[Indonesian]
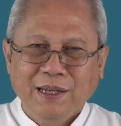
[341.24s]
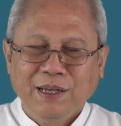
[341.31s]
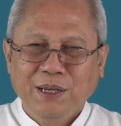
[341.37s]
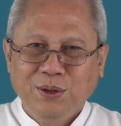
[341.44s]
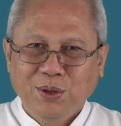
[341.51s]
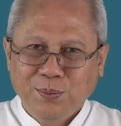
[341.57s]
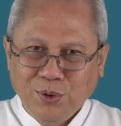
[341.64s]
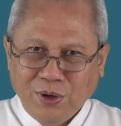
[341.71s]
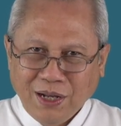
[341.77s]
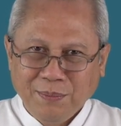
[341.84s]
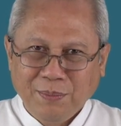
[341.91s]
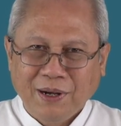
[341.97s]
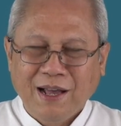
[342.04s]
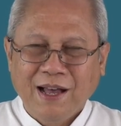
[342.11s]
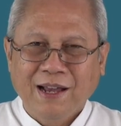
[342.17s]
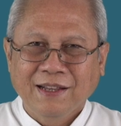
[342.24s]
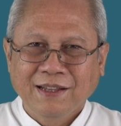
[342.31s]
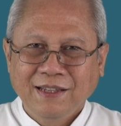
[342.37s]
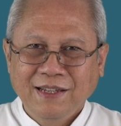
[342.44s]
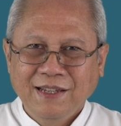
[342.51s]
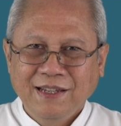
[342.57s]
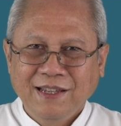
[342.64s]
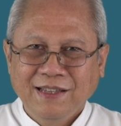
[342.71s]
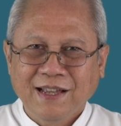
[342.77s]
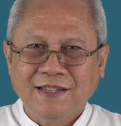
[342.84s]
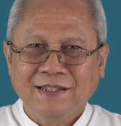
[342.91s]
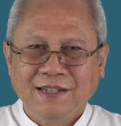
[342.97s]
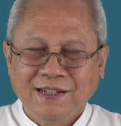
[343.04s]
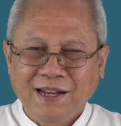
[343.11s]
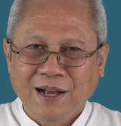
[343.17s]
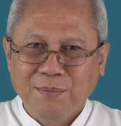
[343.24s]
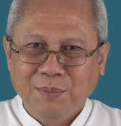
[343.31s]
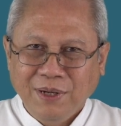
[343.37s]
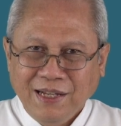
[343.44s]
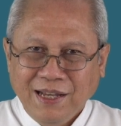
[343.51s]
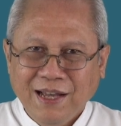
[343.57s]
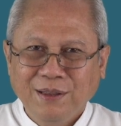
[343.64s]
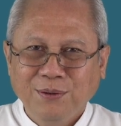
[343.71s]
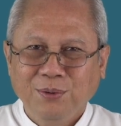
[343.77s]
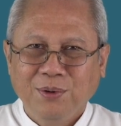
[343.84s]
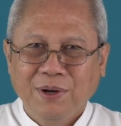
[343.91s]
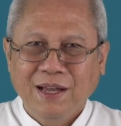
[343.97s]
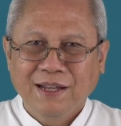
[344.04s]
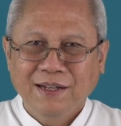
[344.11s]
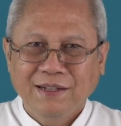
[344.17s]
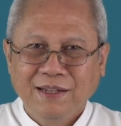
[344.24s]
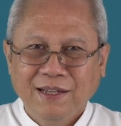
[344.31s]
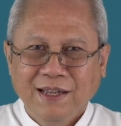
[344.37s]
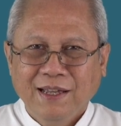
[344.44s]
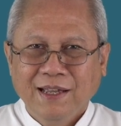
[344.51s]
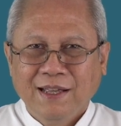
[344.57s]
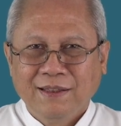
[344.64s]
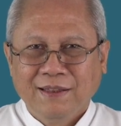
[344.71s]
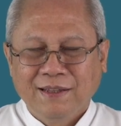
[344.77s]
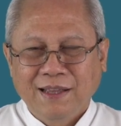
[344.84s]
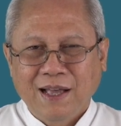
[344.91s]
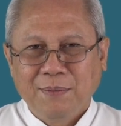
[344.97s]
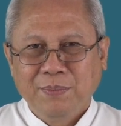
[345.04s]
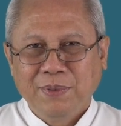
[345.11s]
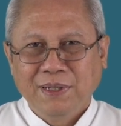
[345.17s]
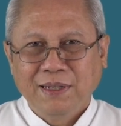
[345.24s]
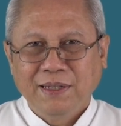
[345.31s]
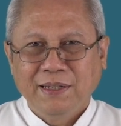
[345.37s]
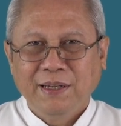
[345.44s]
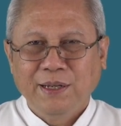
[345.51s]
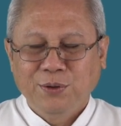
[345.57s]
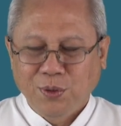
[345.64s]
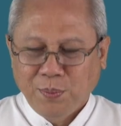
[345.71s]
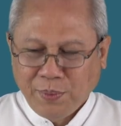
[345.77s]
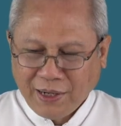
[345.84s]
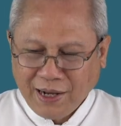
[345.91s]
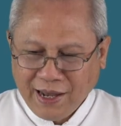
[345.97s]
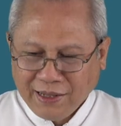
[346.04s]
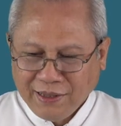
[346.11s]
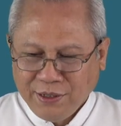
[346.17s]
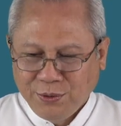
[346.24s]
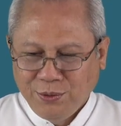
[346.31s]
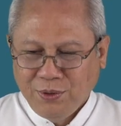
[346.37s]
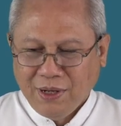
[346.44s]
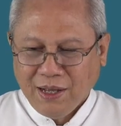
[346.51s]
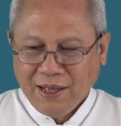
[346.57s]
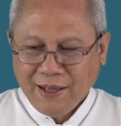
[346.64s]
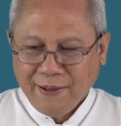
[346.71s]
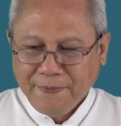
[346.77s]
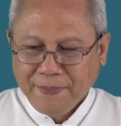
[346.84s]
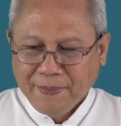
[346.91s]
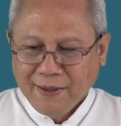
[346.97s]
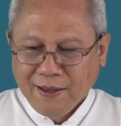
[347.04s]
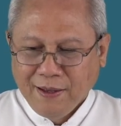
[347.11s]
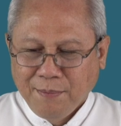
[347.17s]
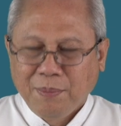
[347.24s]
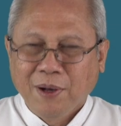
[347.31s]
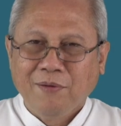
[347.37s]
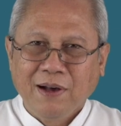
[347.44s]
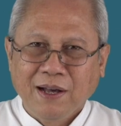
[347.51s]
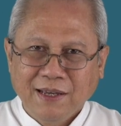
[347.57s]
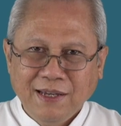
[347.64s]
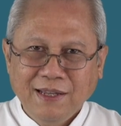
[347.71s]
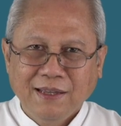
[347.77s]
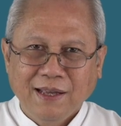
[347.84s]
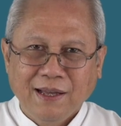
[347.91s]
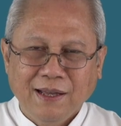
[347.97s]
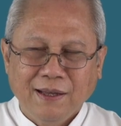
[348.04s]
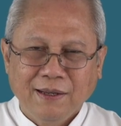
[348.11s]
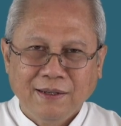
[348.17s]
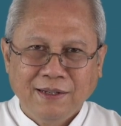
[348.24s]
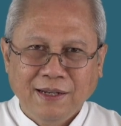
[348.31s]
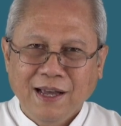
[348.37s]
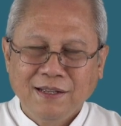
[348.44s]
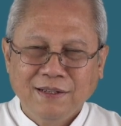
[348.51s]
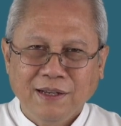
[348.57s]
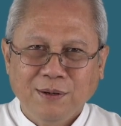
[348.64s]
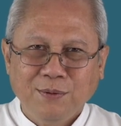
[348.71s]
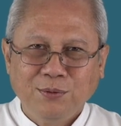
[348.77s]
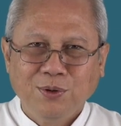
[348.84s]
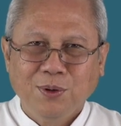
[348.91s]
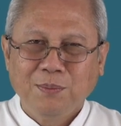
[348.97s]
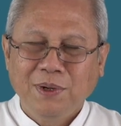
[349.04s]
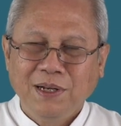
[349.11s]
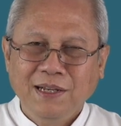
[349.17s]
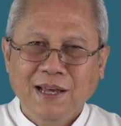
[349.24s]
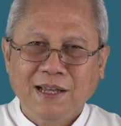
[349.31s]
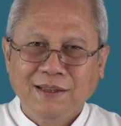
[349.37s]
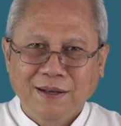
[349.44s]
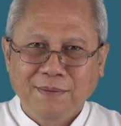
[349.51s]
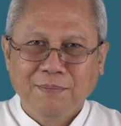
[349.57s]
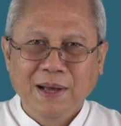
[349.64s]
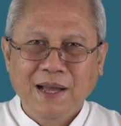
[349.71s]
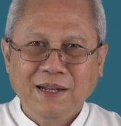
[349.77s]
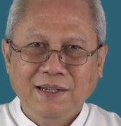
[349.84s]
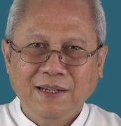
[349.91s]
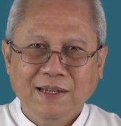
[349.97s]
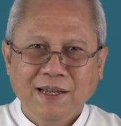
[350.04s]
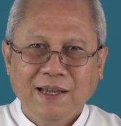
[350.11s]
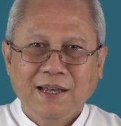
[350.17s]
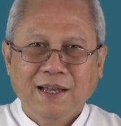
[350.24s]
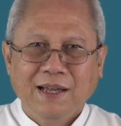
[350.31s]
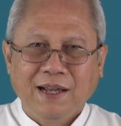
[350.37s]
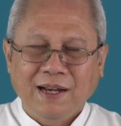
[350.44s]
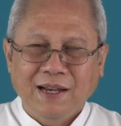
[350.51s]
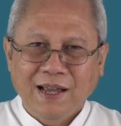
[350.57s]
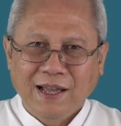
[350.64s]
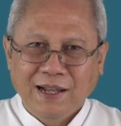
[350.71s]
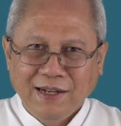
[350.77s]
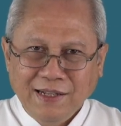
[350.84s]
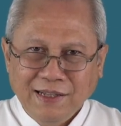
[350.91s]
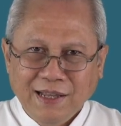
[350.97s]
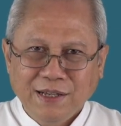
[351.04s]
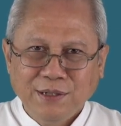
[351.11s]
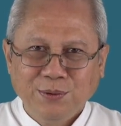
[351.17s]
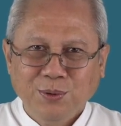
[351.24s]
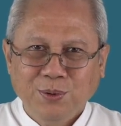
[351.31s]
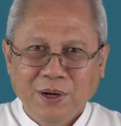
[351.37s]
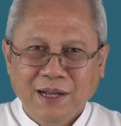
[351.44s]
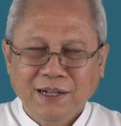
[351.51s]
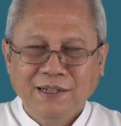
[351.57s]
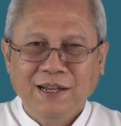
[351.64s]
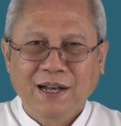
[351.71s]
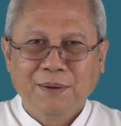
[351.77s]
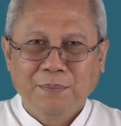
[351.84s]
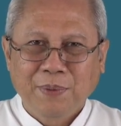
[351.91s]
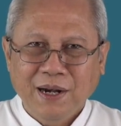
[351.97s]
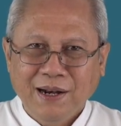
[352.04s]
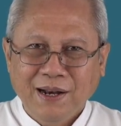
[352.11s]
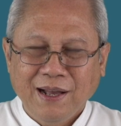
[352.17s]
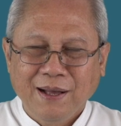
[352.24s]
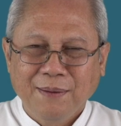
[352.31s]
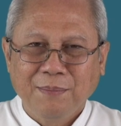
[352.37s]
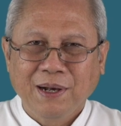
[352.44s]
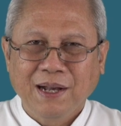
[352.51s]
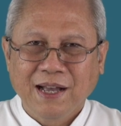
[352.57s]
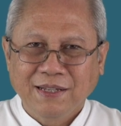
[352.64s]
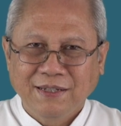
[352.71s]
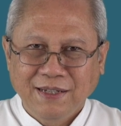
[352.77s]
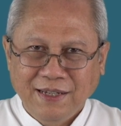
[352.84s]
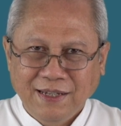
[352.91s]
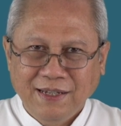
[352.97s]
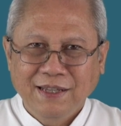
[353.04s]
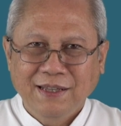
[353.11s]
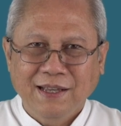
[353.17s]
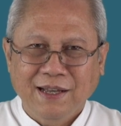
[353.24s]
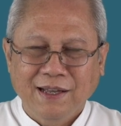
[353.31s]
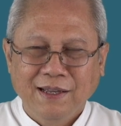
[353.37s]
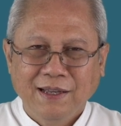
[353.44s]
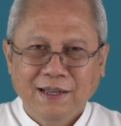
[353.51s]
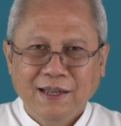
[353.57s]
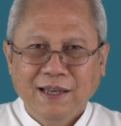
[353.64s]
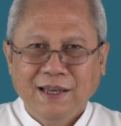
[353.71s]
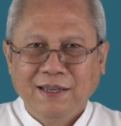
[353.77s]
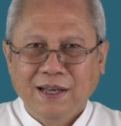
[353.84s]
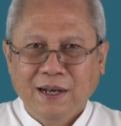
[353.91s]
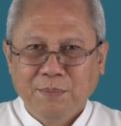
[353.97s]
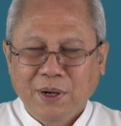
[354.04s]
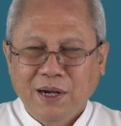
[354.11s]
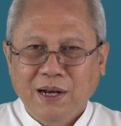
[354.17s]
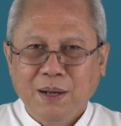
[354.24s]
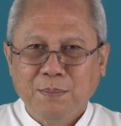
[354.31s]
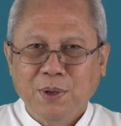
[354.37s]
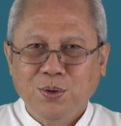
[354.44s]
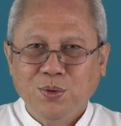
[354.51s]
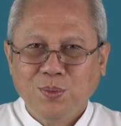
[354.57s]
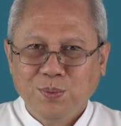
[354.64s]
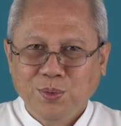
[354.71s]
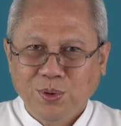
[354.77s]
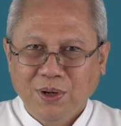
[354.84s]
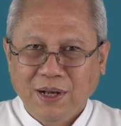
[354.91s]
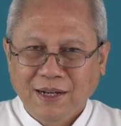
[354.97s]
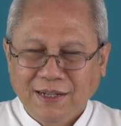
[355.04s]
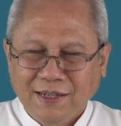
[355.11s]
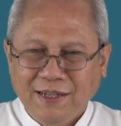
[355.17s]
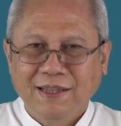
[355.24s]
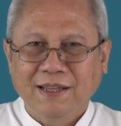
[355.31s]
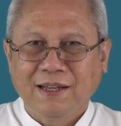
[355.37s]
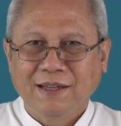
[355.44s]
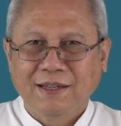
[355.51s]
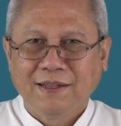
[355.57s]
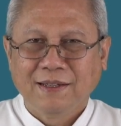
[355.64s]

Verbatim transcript: itu bukan berarti kita sedang melihat Tuhan, tetapi itu berarti juga bahwa kita diajak untuk melihat kembali realitas Tuhan yang pernah mengasihi kita, yang pernah menumbuhkan kita,